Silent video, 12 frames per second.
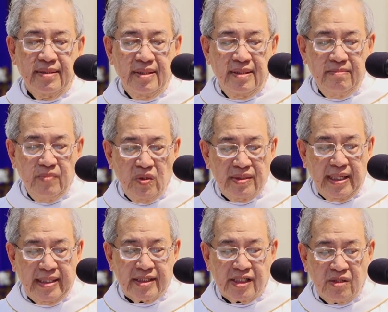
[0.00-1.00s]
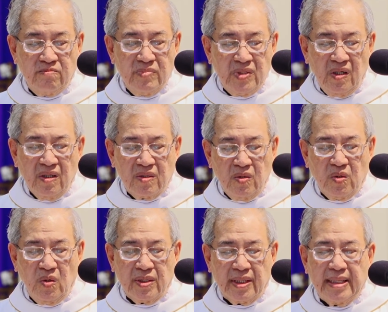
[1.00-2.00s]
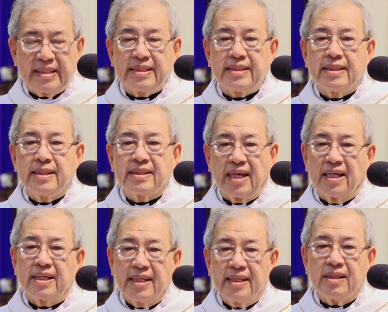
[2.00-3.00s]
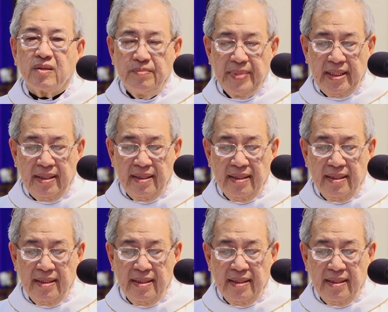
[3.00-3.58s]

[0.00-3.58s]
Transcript: Giữa muôn vàng sóng gió của cuộc đời Tận hiến của mình